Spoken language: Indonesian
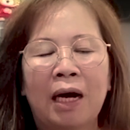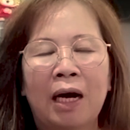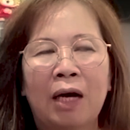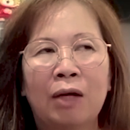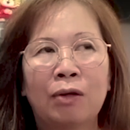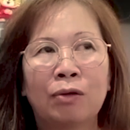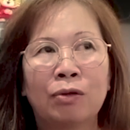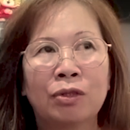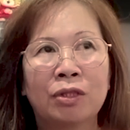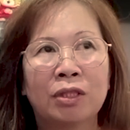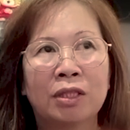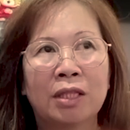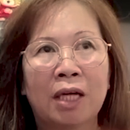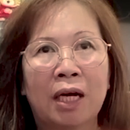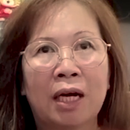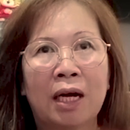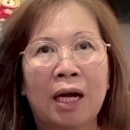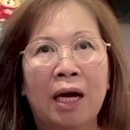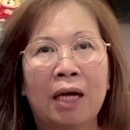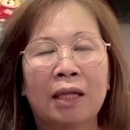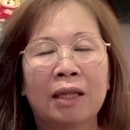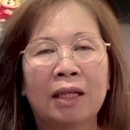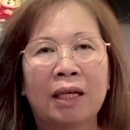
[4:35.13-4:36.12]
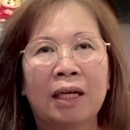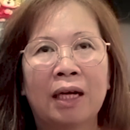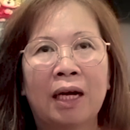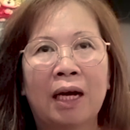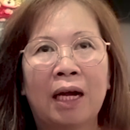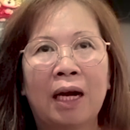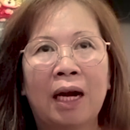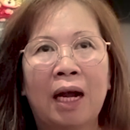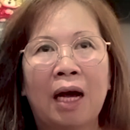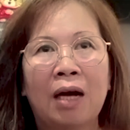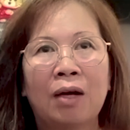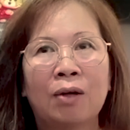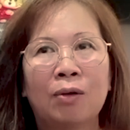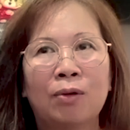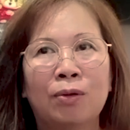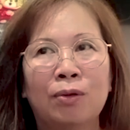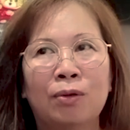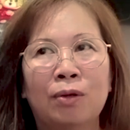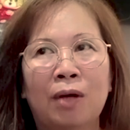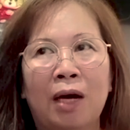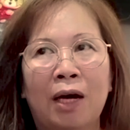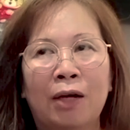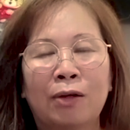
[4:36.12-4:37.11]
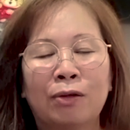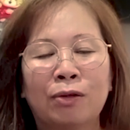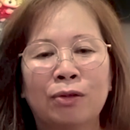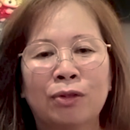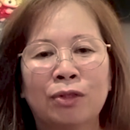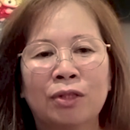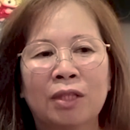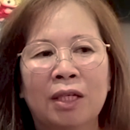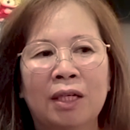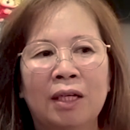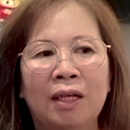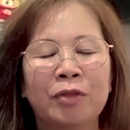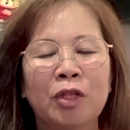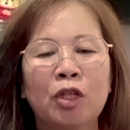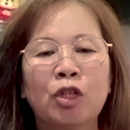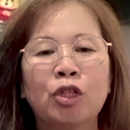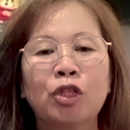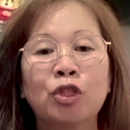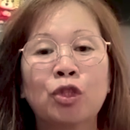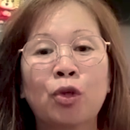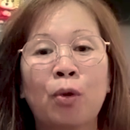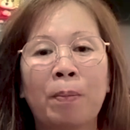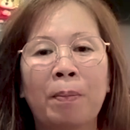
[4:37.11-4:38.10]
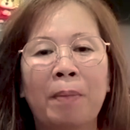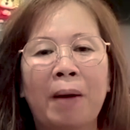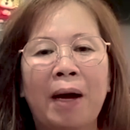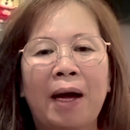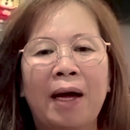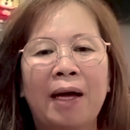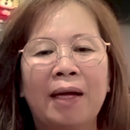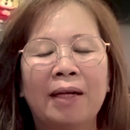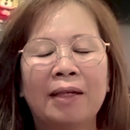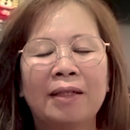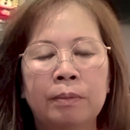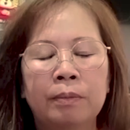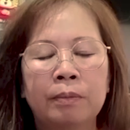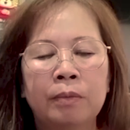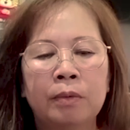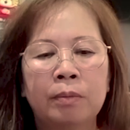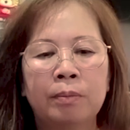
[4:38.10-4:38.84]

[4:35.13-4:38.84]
harus jaga tingkah laku, harus sopan.